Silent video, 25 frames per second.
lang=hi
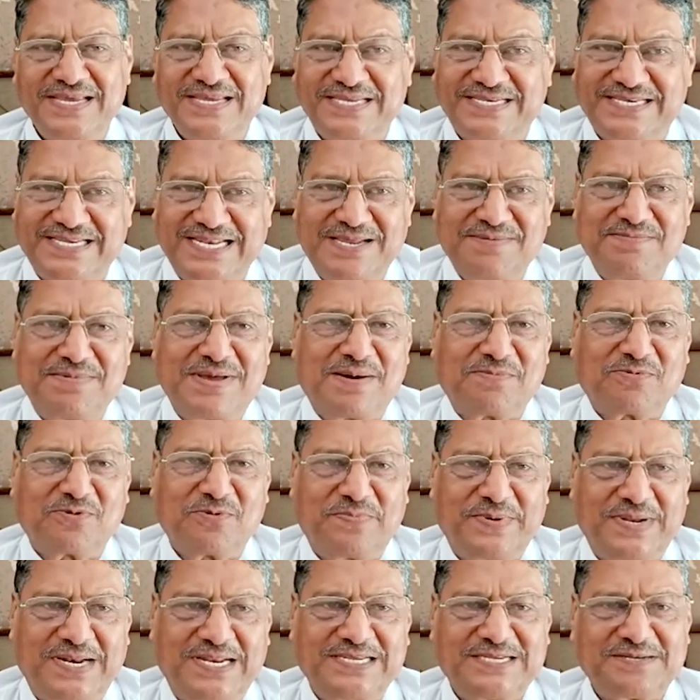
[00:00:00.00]
इसलिए मैं आपको
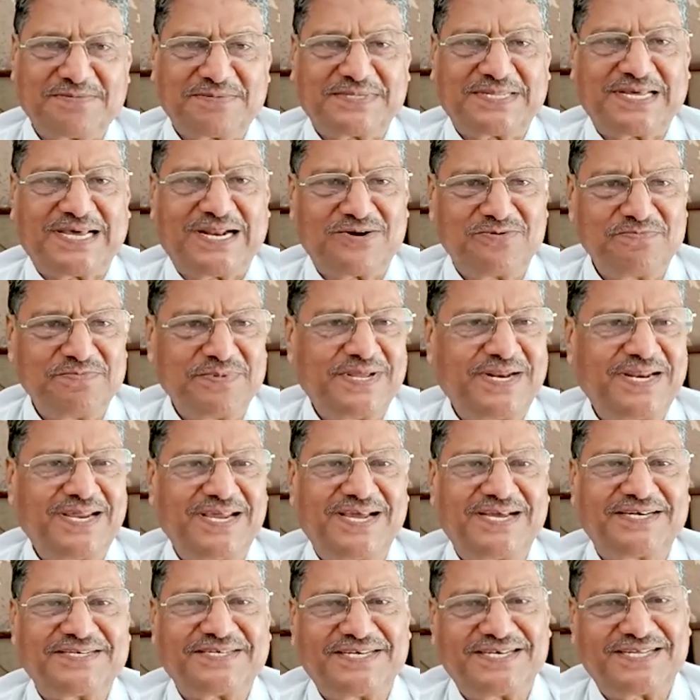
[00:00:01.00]
पहले से बता रहा हूँ मेरी
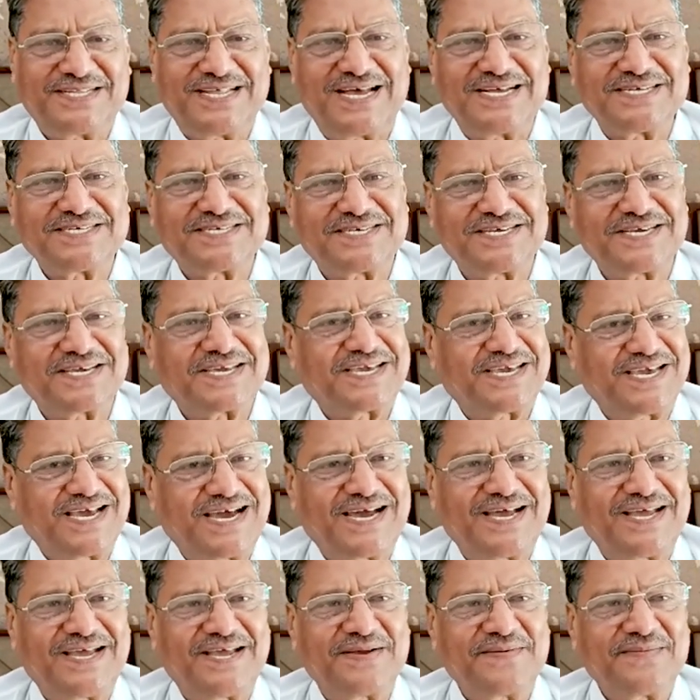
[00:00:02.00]
हैसियत आज की
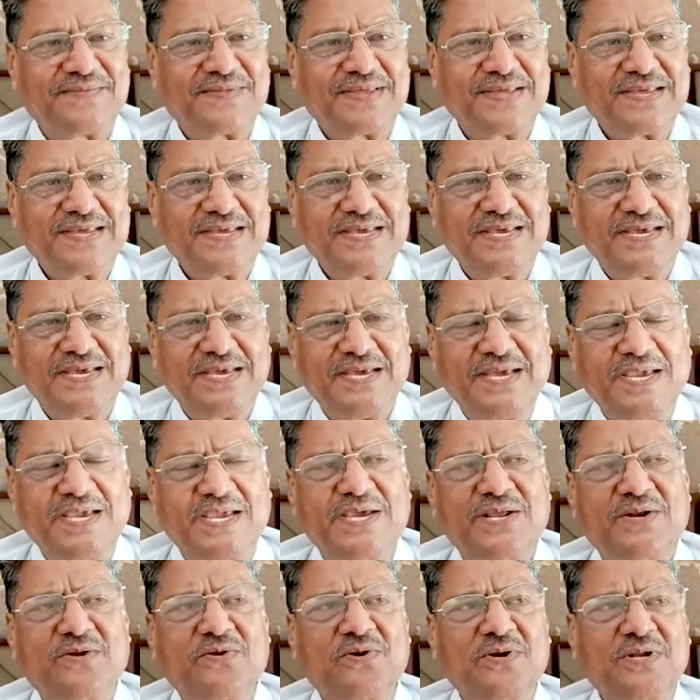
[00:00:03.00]
क्या है
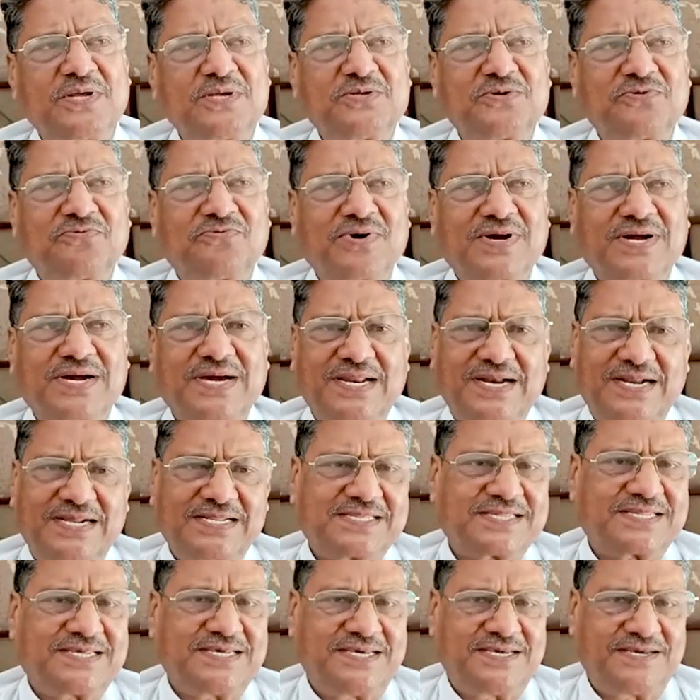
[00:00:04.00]
इन्होंने जो
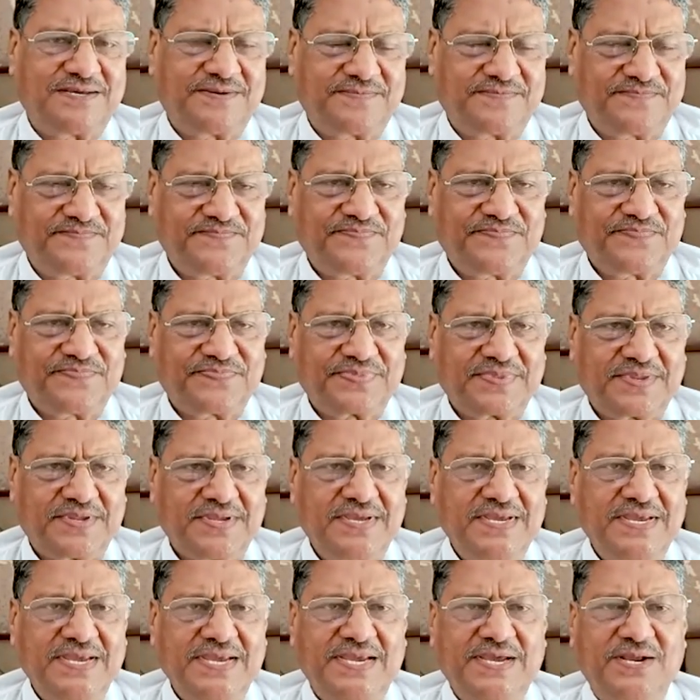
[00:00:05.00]
वकालत की
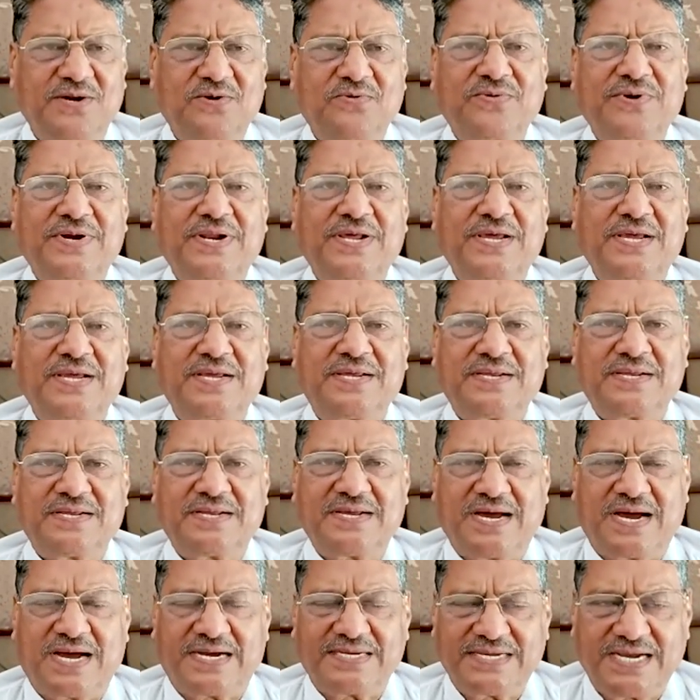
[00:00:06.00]
इन्होंने
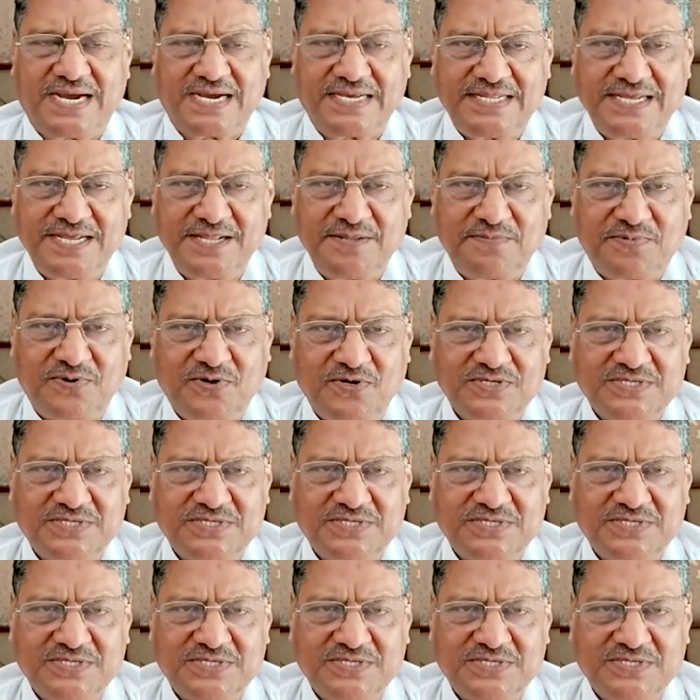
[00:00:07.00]
आजाद हिंद